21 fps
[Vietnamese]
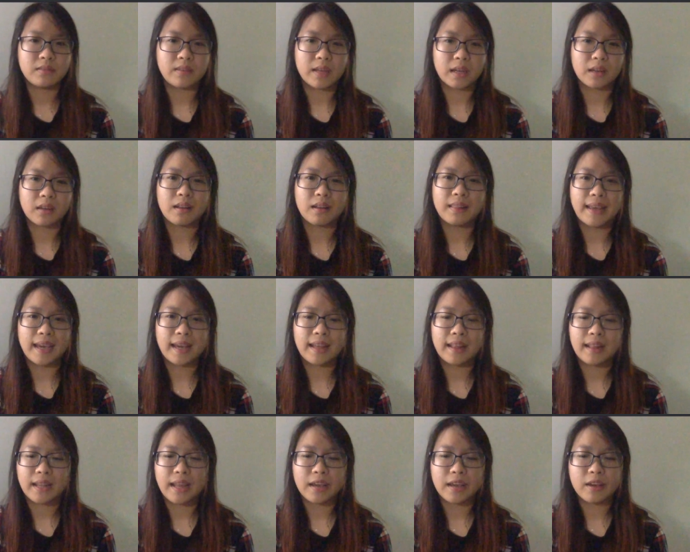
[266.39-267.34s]
và có lẽ
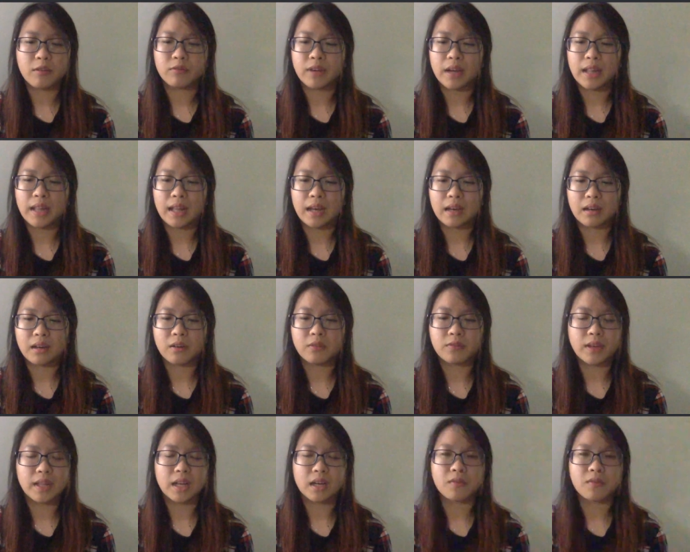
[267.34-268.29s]
là đây cũng phải là
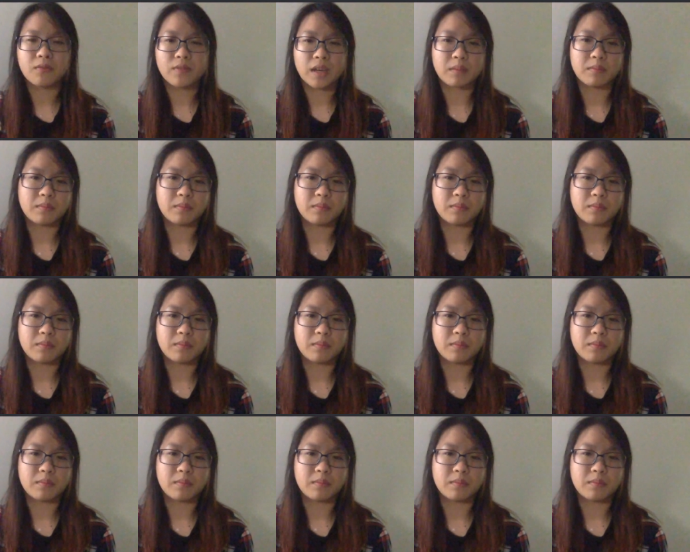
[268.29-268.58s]
không phải là công